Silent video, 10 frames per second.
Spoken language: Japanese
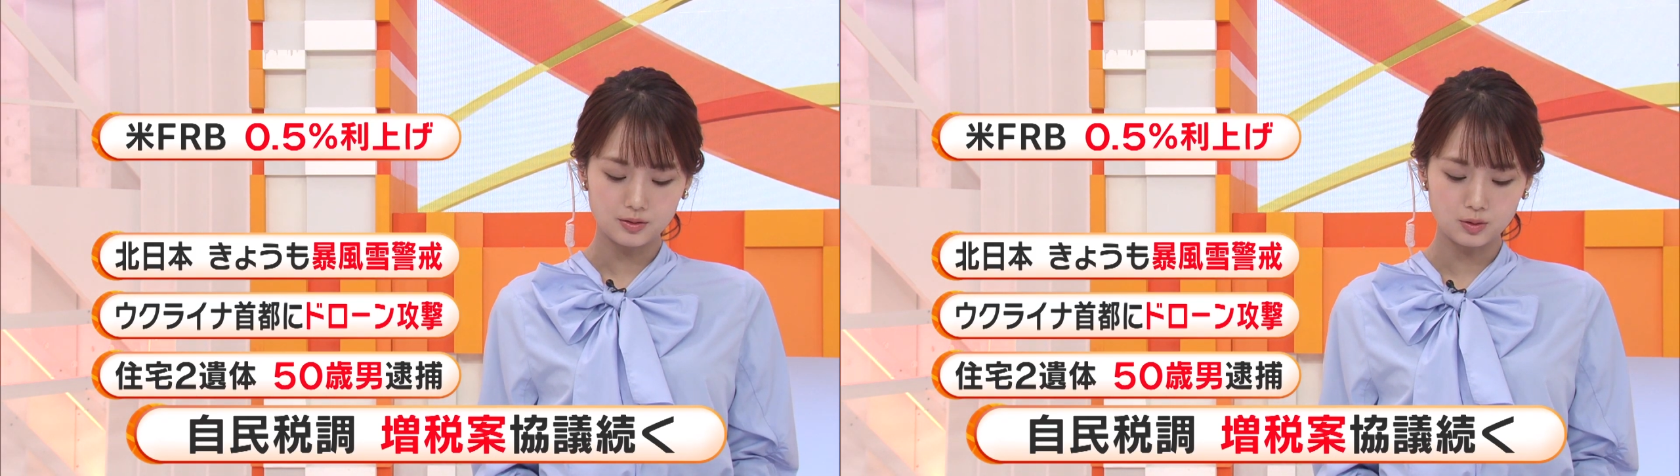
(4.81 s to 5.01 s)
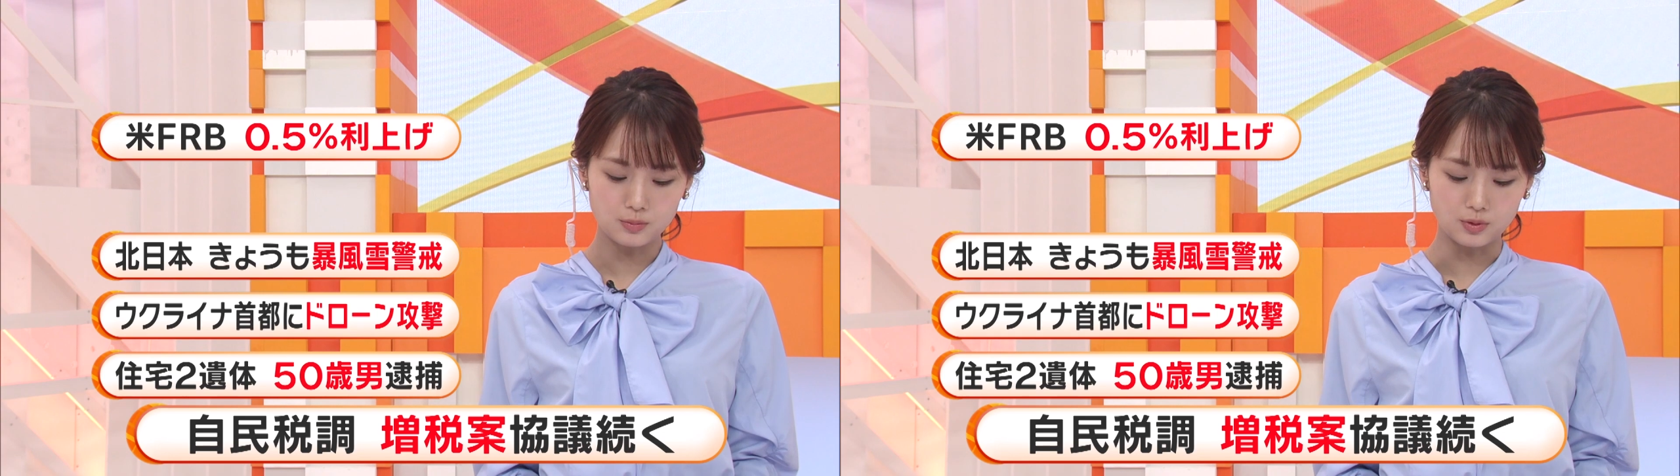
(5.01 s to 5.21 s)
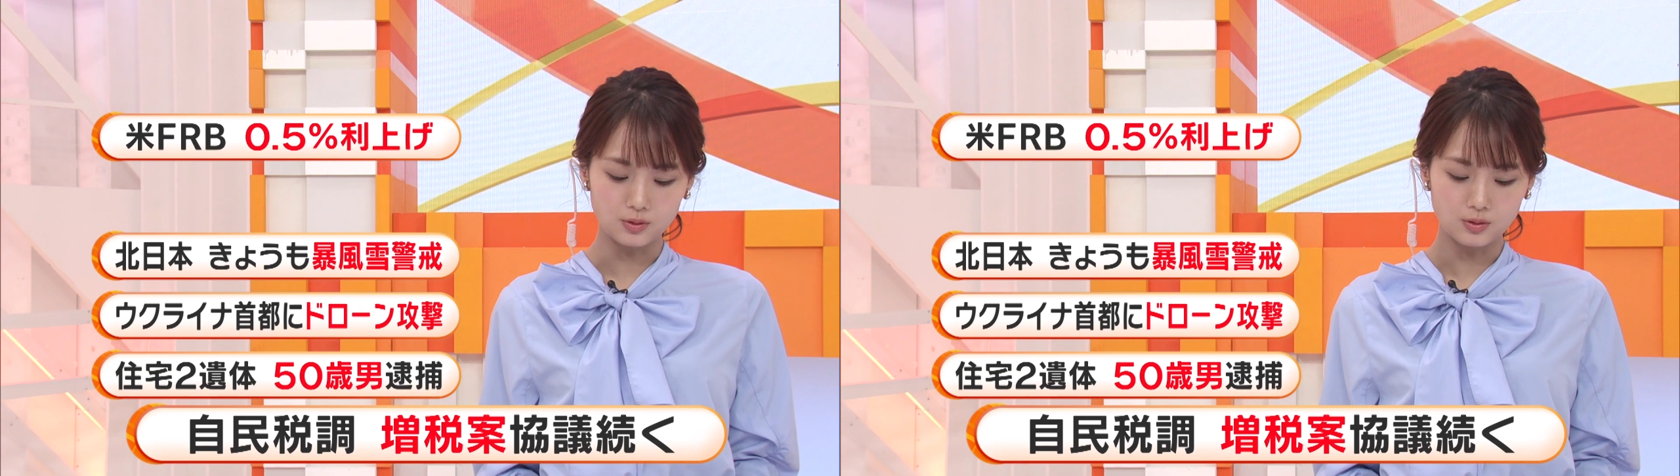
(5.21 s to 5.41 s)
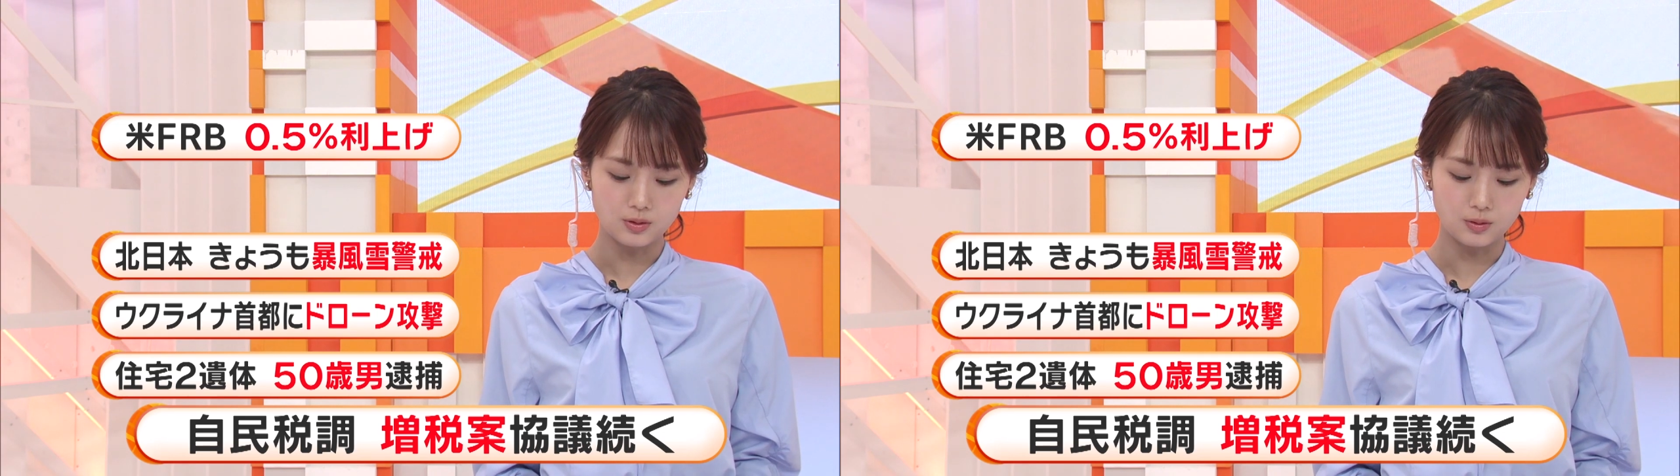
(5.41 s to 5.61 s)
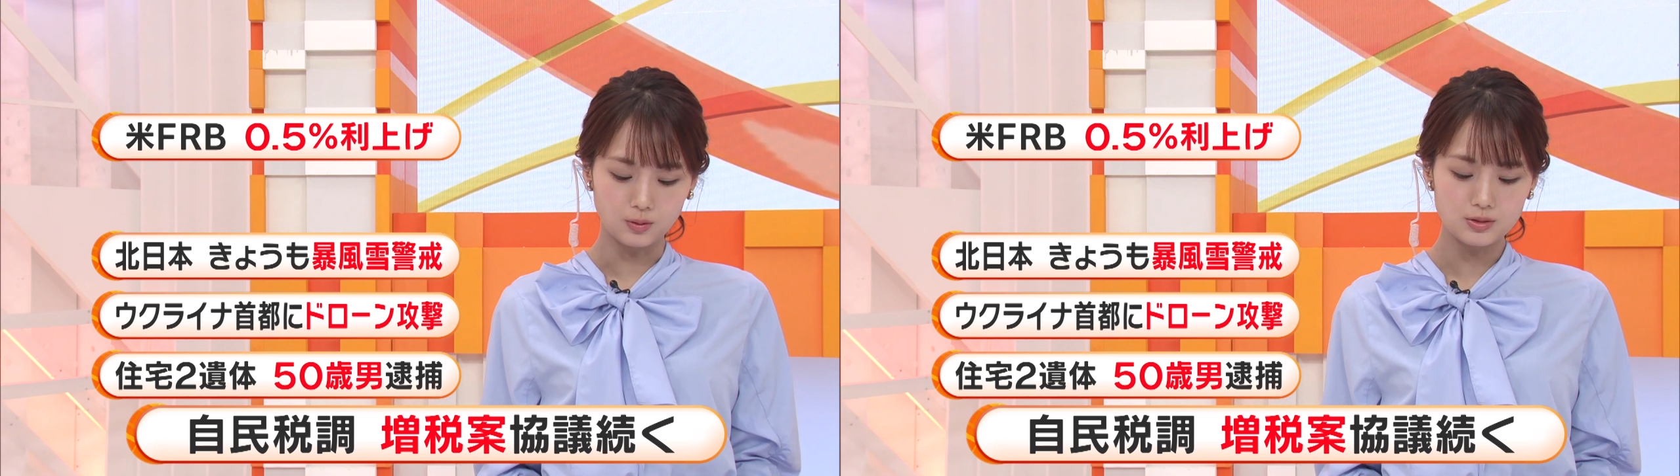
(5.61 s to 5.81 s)
今日も
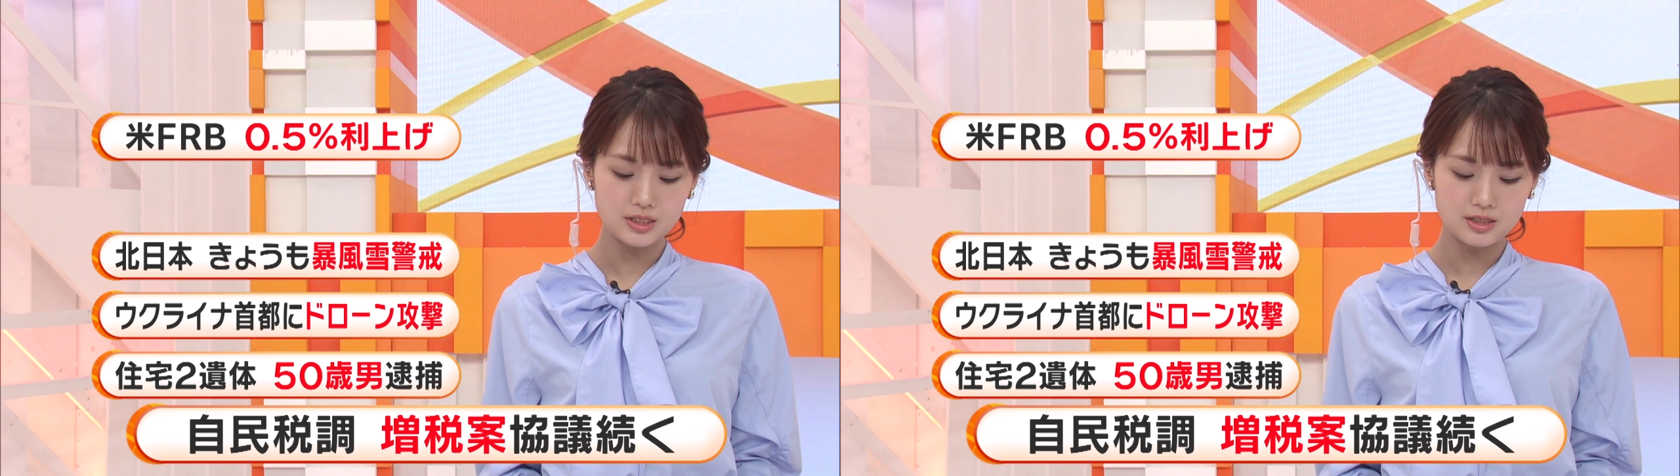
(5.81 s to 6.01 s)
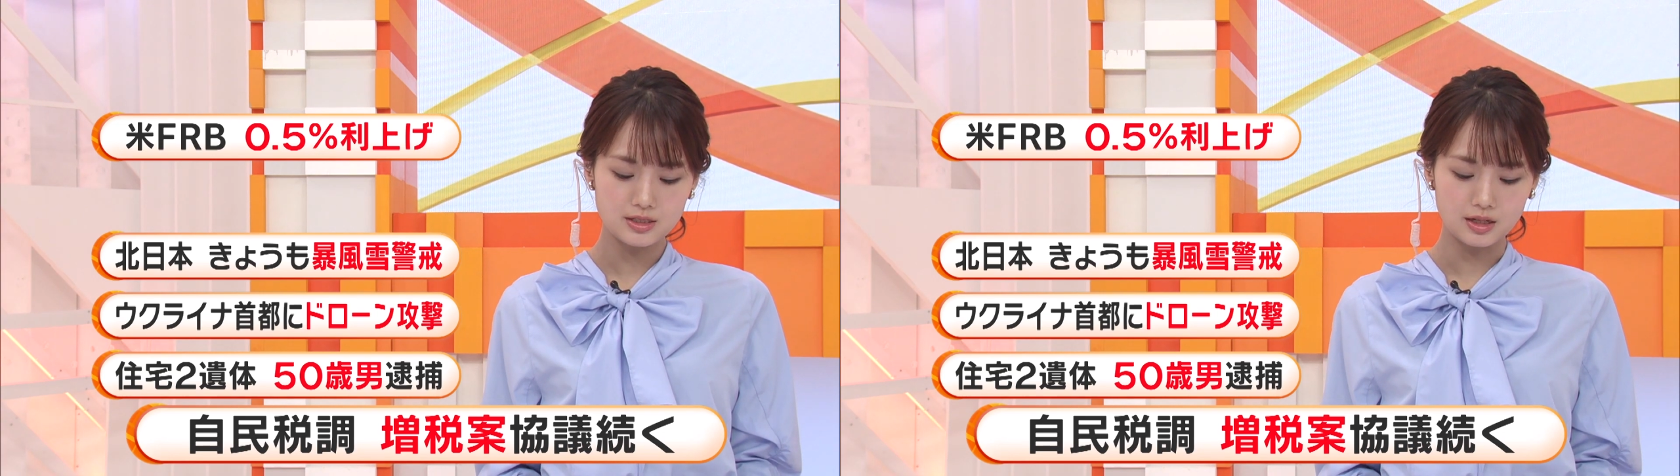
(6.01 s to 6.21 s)
法人